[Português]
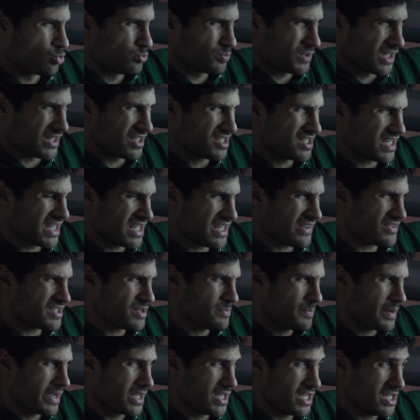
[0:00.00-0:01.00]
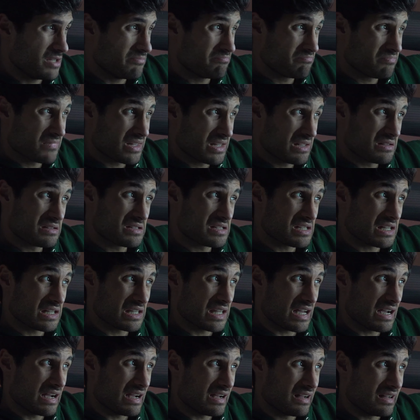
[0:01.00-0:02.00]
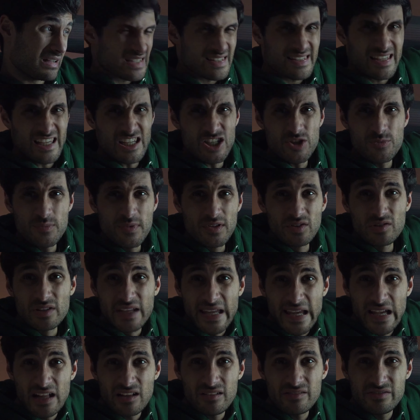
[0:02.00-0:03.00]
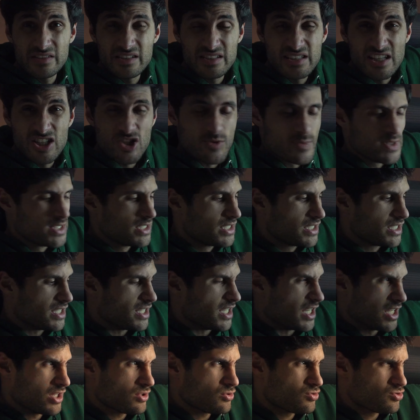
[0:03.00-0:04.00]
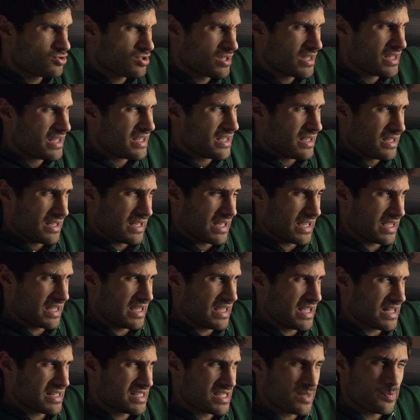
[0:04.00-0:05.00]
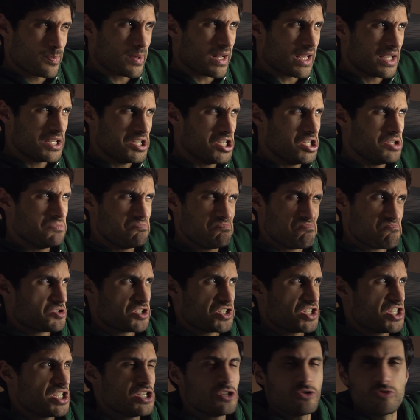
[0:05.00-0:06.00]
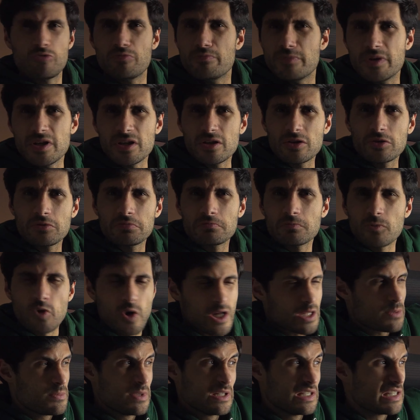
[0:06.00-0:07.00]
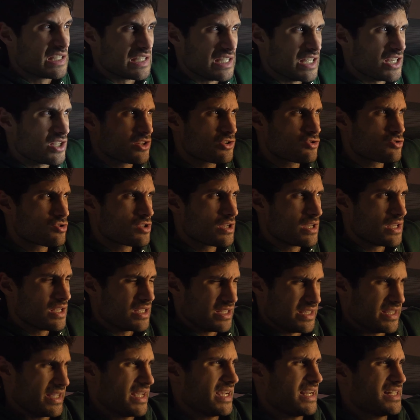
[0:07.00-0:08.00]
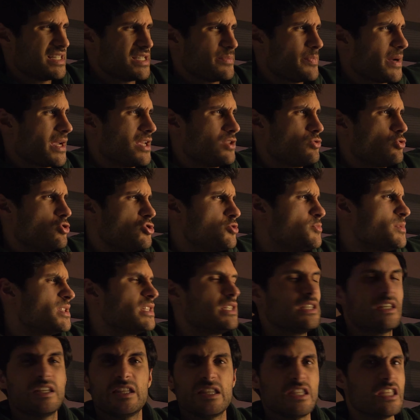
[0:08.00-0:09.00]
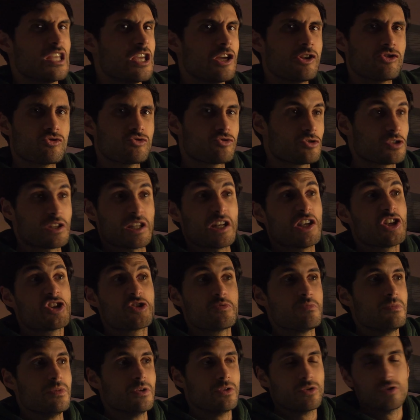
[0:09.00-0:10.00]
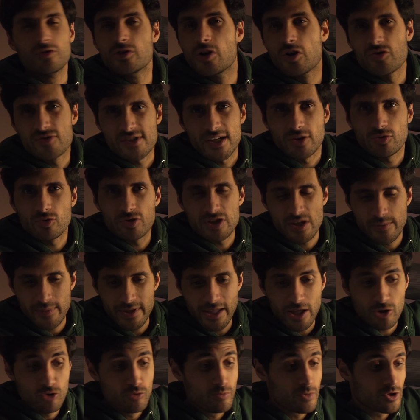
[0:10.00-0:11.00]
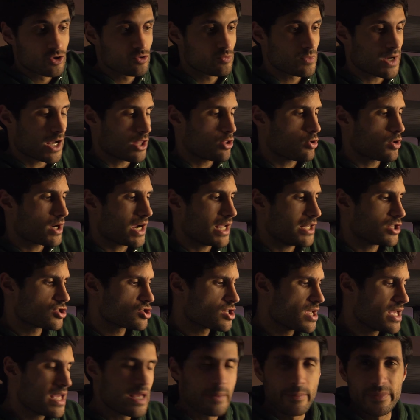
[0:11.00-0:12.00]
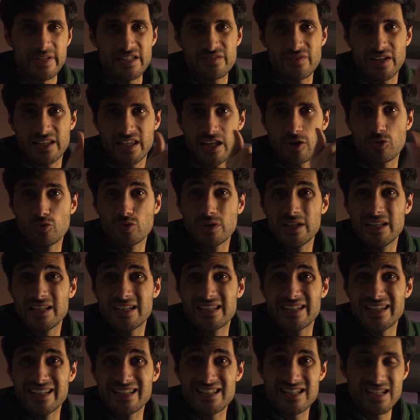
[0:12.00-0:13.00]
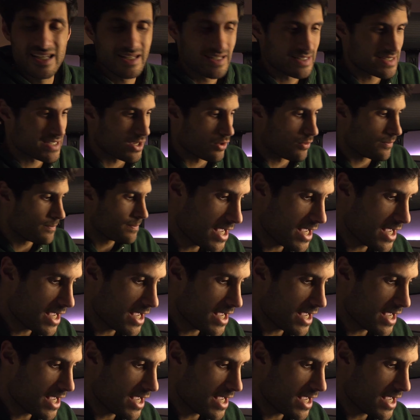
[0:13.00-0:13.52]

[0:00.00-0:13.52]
Portanto, isto aqui deve ser para aí, sei lá, 6000 Kelvin, 6500, aqui há de ser para aí 5000, 4500 e acabei de ser para aí 2.500, 3.000, não sei, estou assim a mandar números um bocado ao calhas, mas isso vai estar no link na descrição.